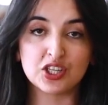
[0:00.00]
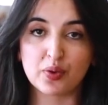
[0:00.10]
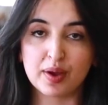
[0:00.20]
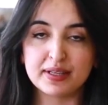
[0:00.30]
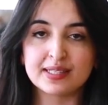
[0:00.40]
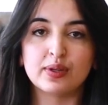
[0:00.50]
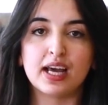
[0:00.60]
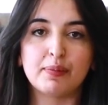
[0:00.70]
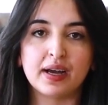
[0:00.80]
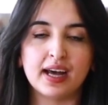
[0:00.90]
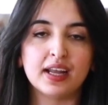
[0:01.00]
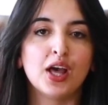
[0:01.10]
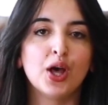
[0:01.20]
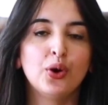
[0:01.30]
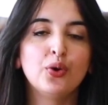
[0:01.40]
الجواميس والابقار
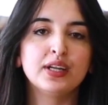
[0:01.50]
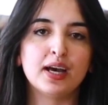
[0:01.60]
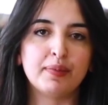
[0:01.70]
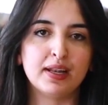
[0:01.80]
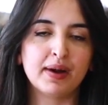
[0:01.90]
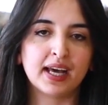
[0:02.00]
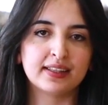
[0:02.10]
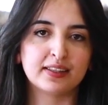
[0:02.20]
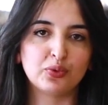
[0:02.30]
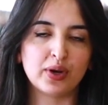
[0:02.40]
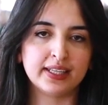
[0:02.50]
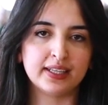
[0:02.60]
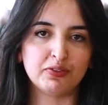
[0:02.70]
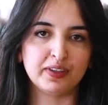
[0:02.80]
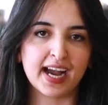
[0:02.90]
هنا بالمعرض
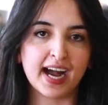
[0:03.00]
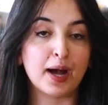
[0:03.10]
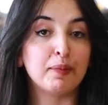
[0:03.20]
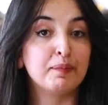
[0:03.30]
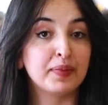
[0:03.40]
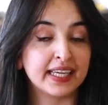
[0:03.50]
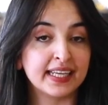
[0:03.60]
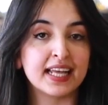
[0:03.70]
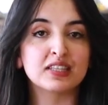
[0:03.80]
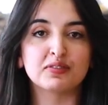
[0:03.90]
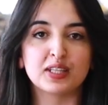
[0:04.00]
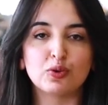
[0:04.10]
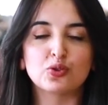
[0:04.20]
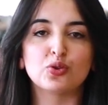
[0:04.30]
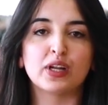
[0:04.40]
الدولي للفلاحه بمكناس
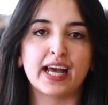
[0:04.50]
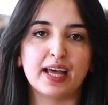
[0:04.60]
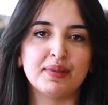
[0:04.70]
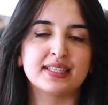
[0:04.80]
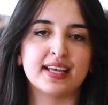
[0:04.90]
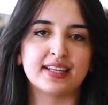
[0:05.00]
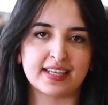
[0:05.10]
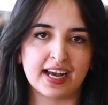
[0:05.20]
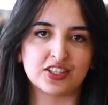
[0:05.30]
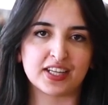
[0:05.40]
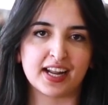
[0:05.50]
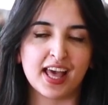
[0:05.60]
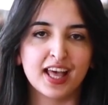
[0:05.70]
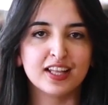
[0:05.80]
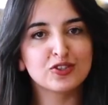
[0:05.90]
دورته الخامسه عشر
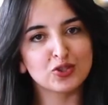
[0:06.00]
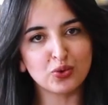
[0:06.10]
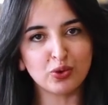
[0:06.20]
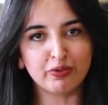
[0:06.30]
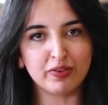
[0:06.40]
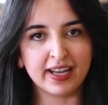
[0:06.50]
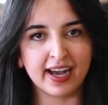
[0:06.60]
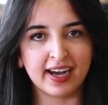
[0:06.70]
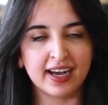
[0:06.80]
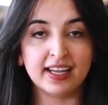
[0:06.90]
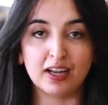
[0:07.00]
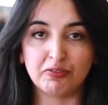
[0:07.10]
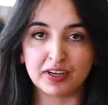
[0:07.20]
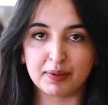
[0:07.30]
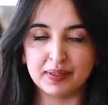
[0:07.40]
نسولوا الفلاحه على
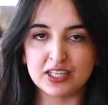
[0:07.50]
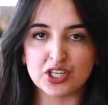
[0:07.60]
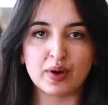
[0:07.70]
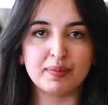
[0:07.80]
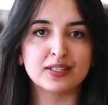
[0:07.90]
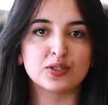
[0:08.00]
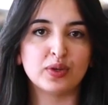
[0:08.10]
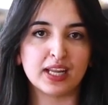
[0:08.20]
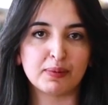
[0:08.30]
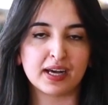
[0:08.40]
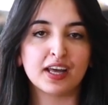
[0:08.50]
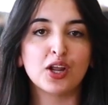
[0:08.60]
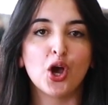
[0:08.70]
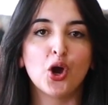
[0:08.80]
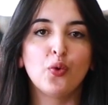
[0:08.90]
الفرق بين الجواميس
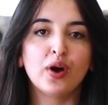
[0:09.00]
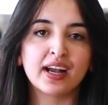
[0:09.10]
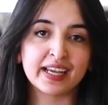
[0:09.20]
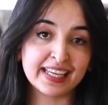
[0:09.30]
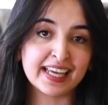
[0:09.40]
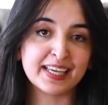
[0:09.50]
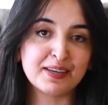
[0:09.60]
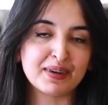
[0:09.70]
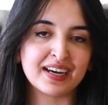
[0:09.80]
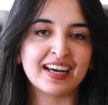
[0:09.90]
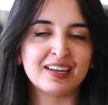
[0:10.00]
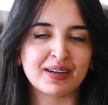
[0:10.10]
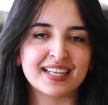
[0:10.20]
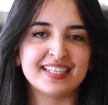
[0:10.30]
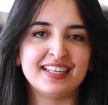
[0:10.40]
والابقار وكليهما
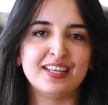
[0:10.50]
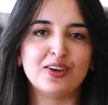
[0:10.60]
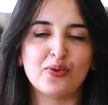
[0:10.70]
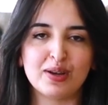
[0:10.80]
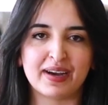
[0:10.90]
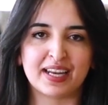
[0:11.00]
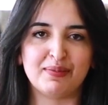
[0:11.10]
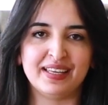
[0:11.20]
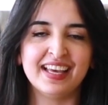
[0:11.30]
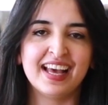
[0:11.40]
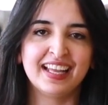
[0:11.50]
البرازيلي والمغربي